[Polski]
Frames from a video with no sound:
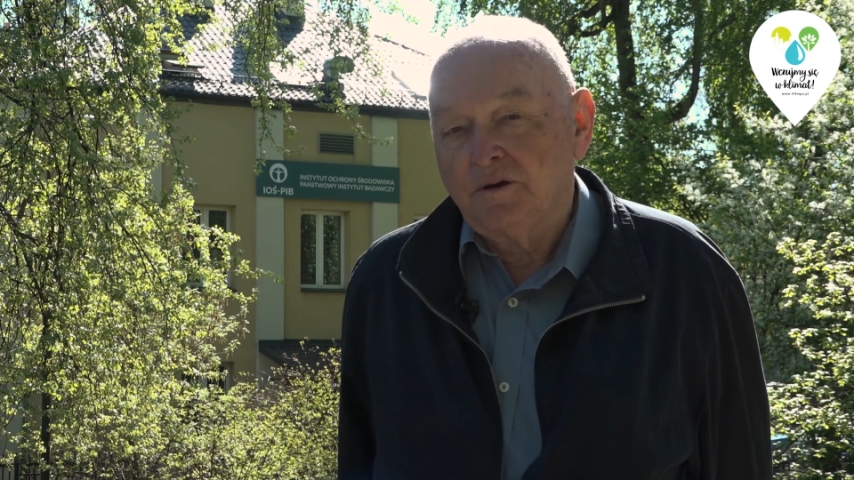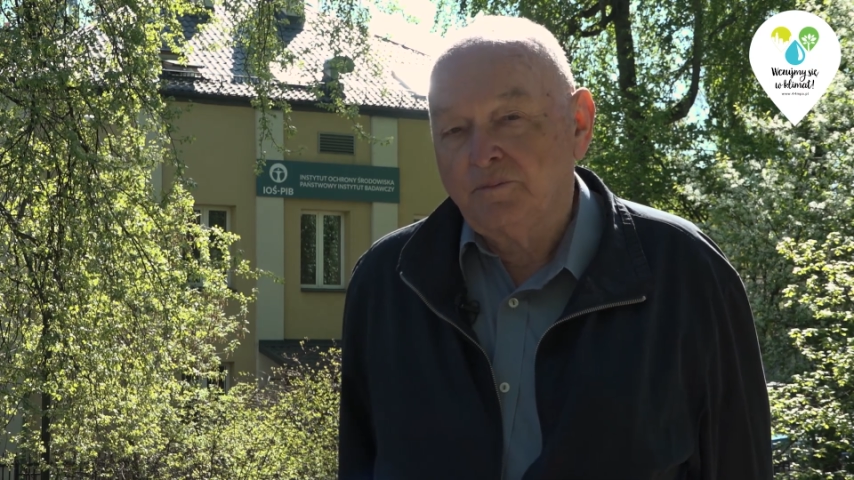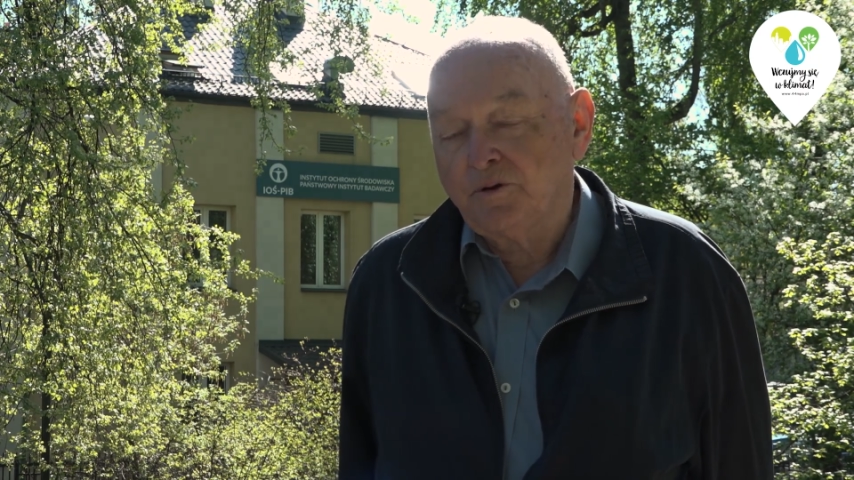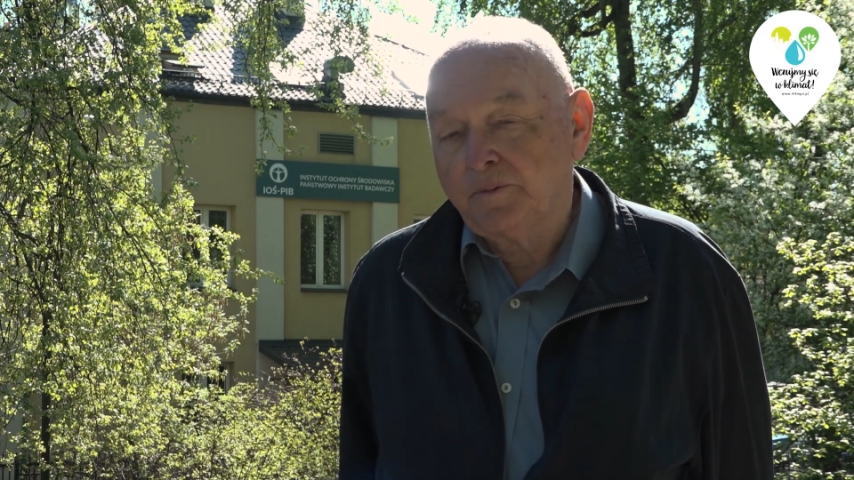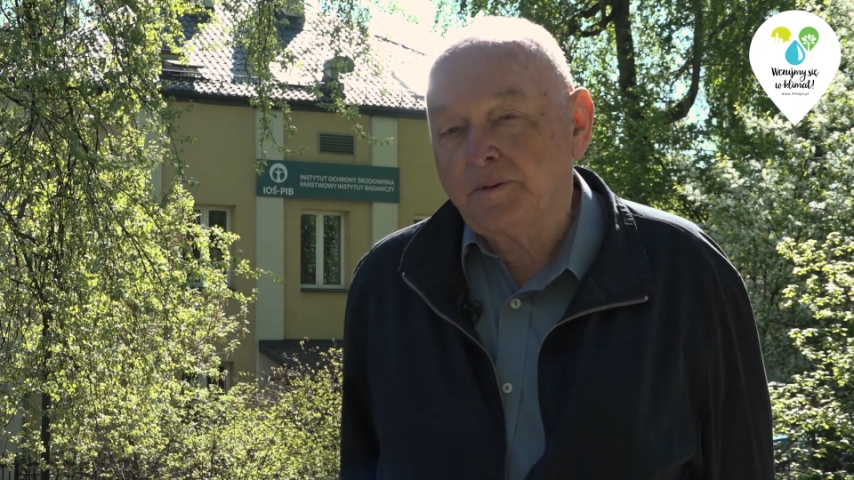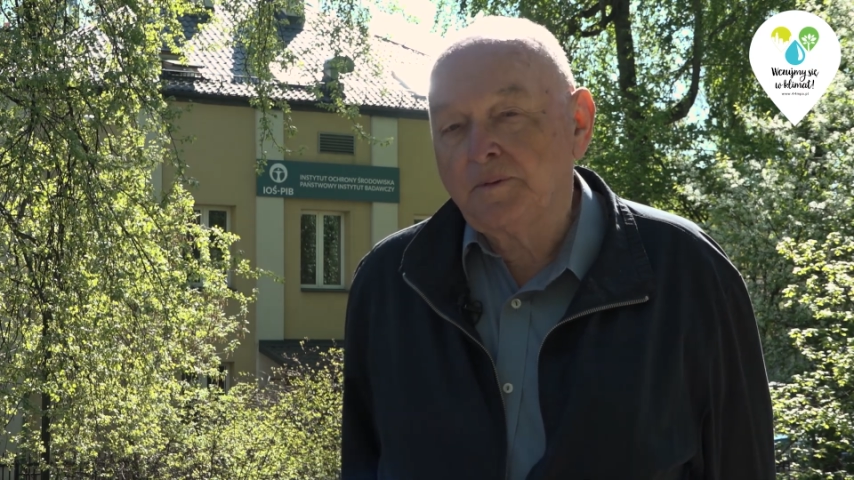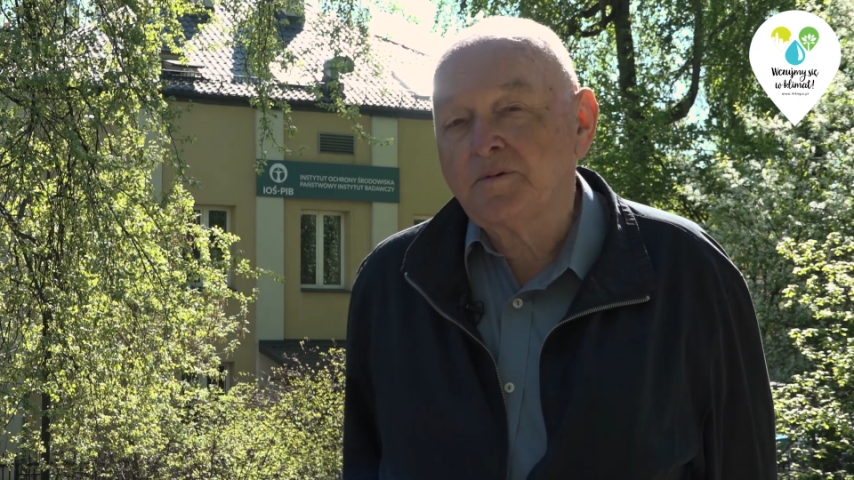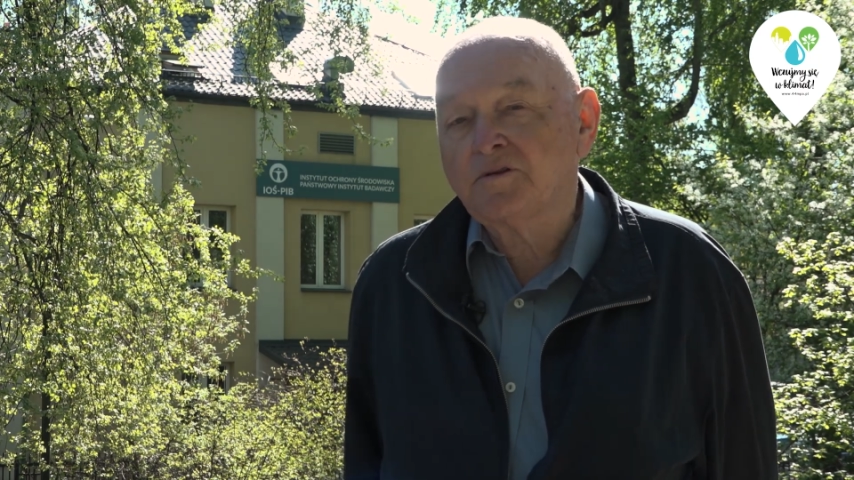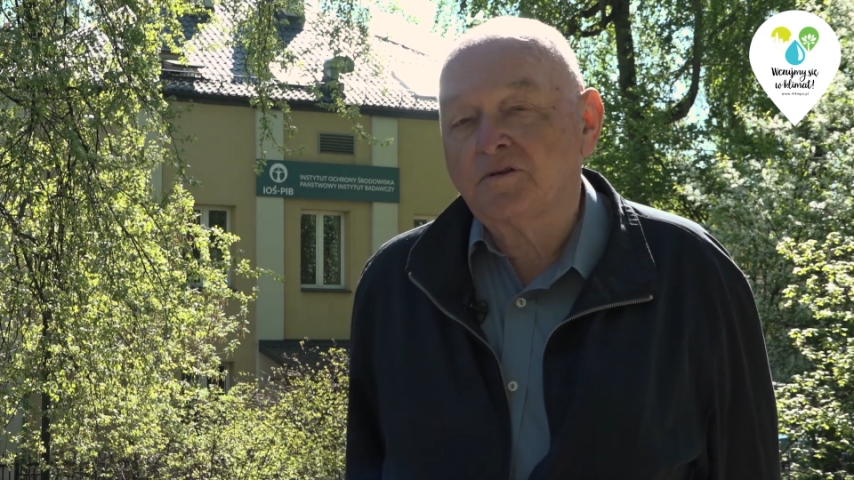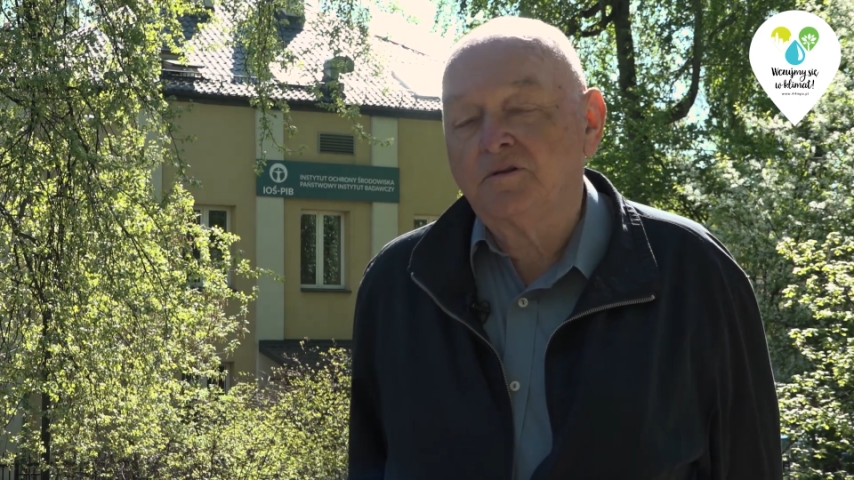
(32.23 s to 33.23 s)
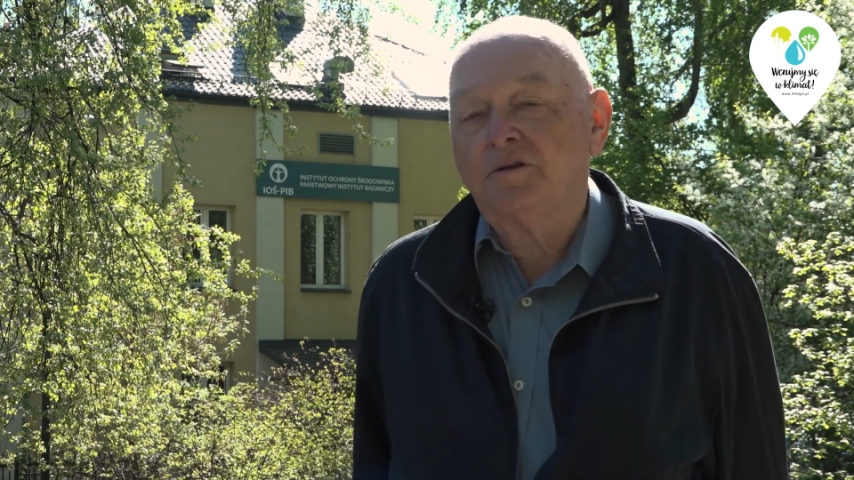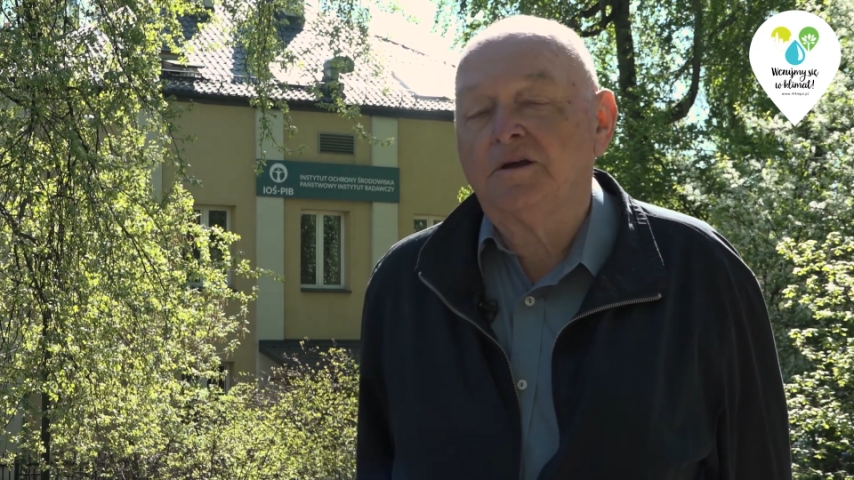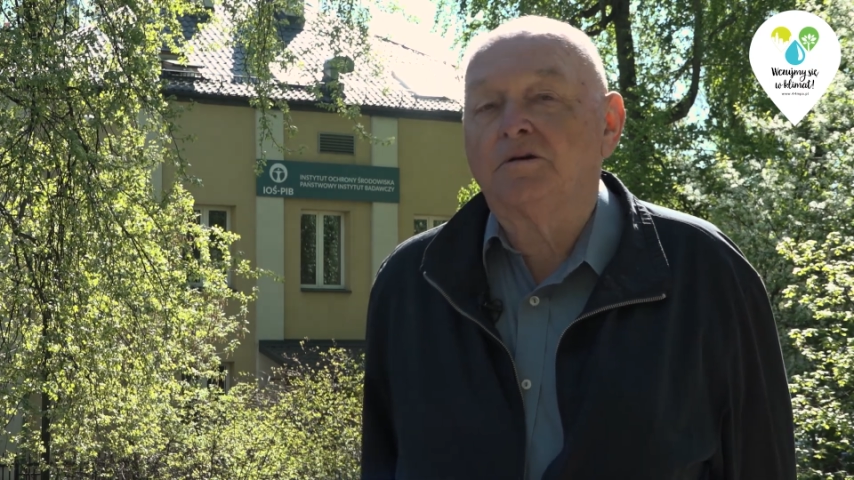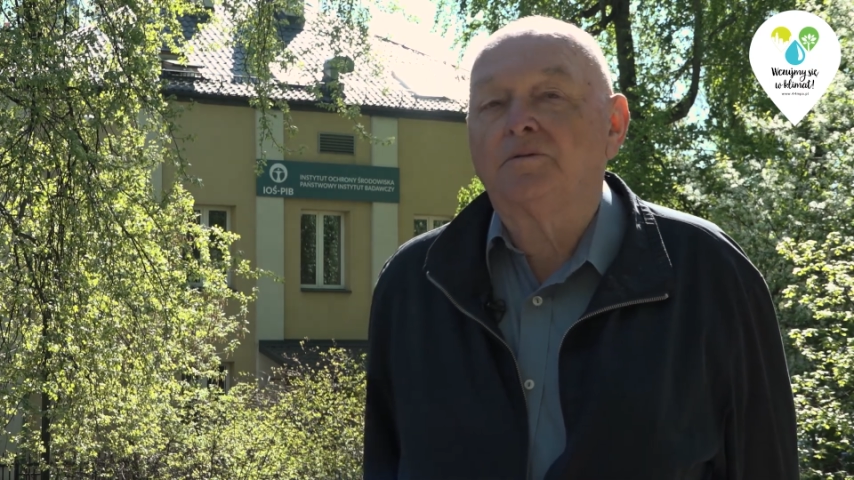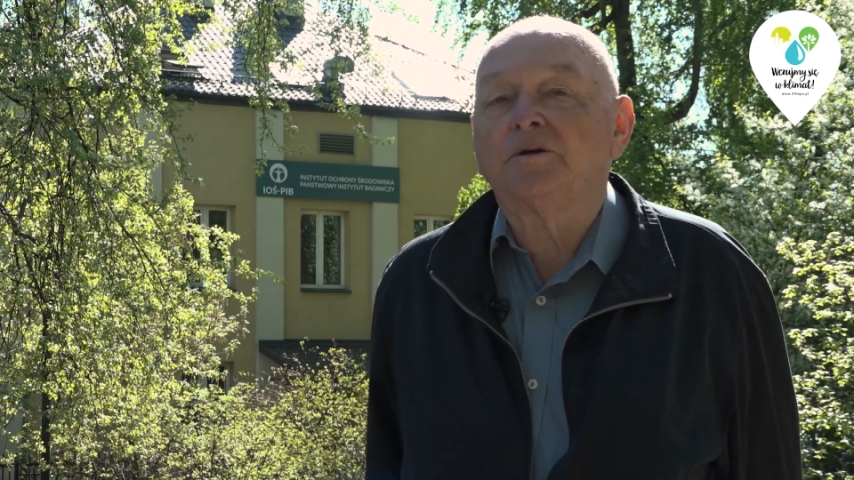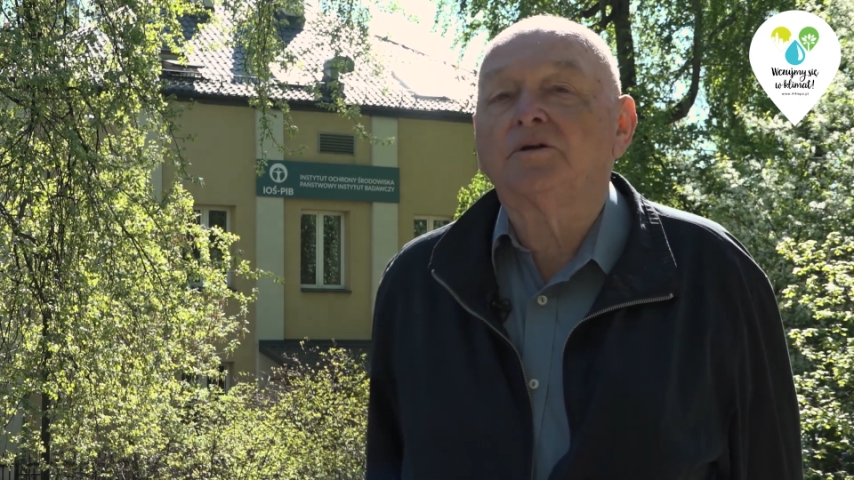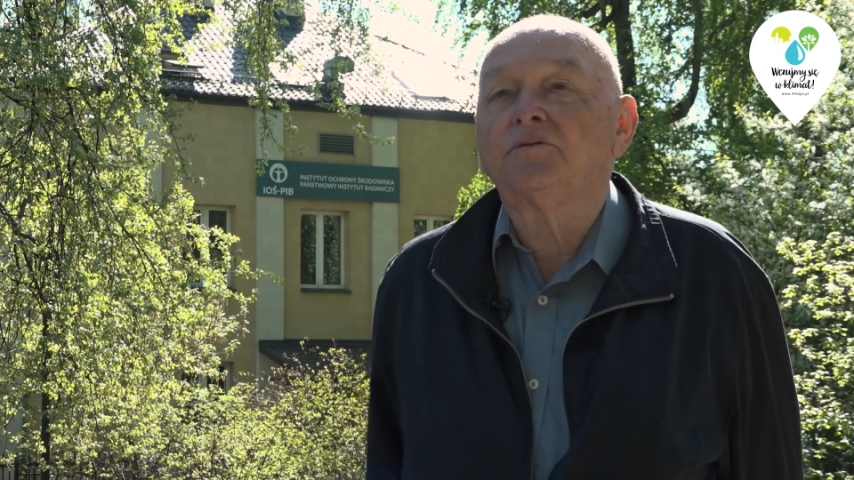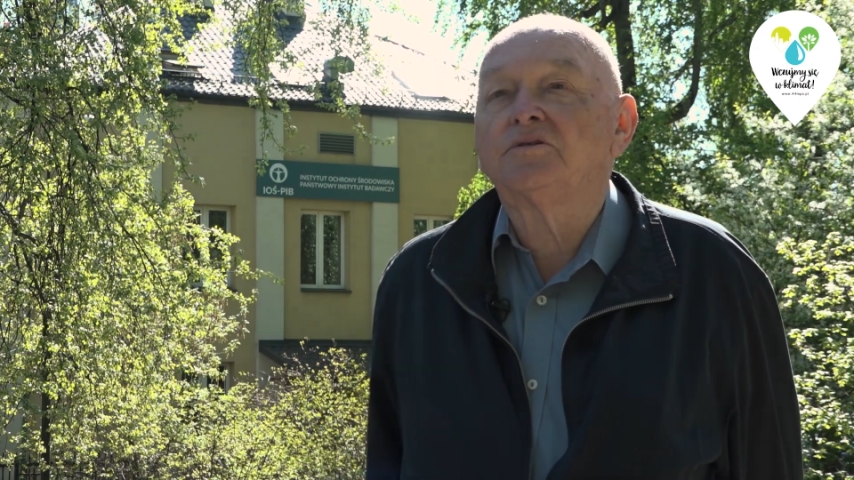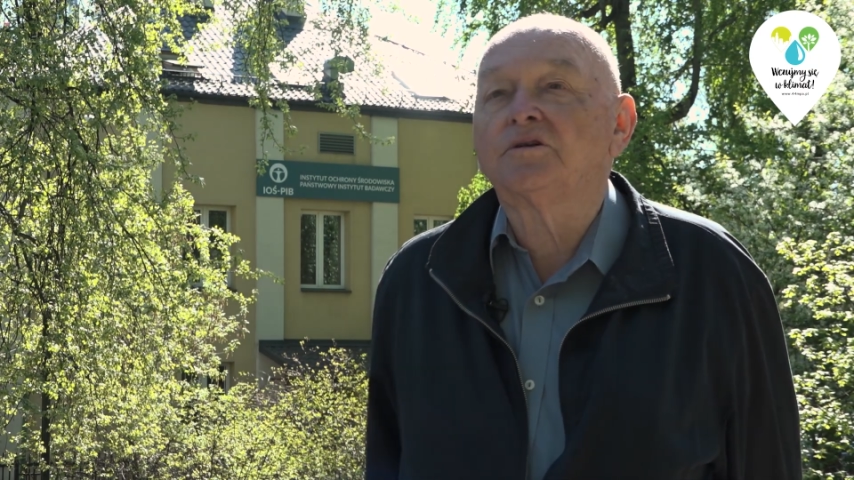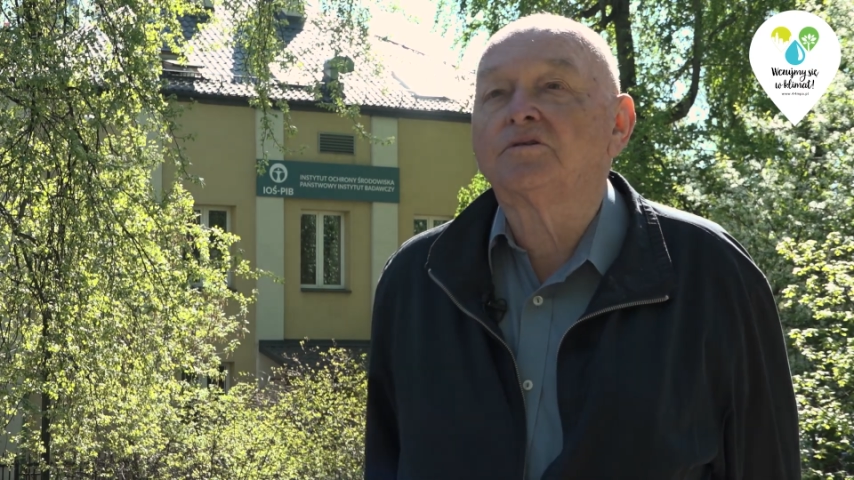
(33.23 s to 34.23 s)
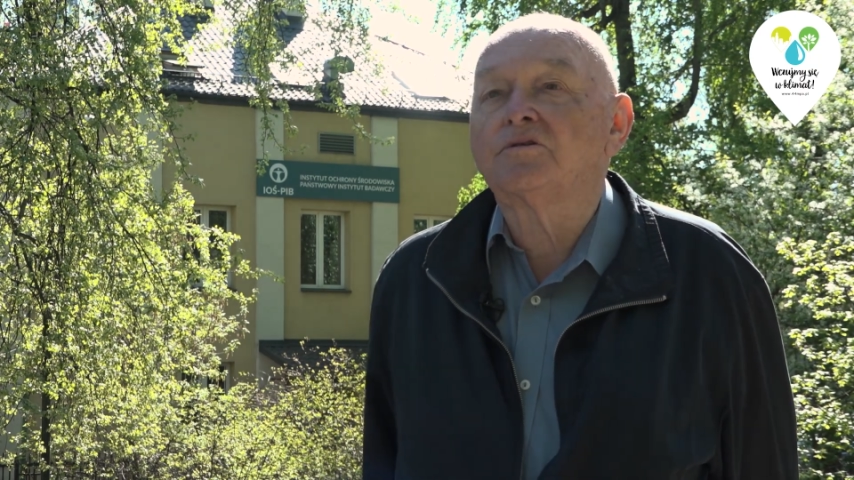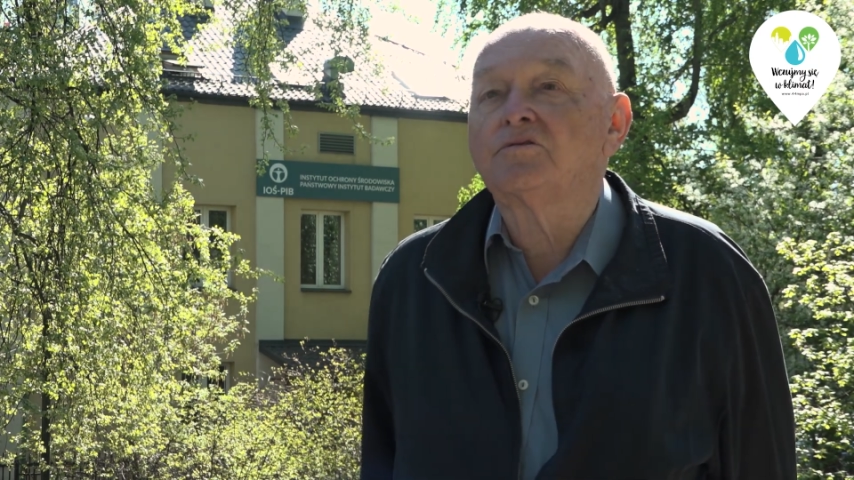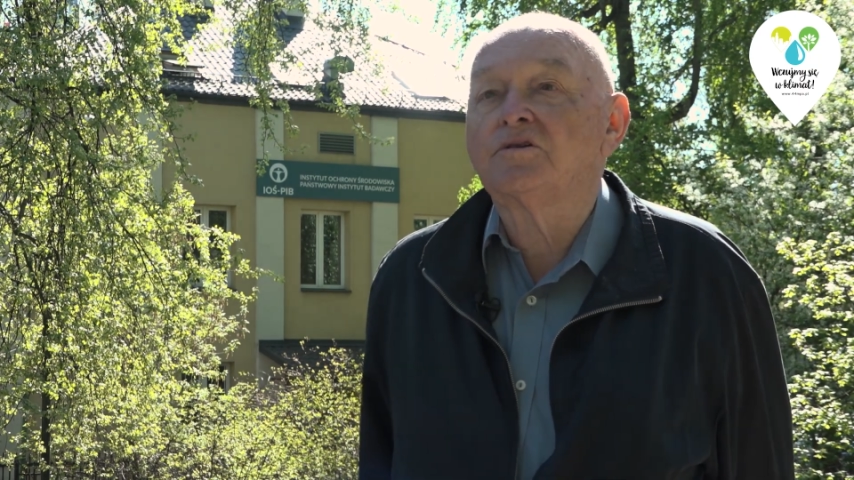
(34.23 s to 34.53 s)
Problemem jest co innego, mianowicie to,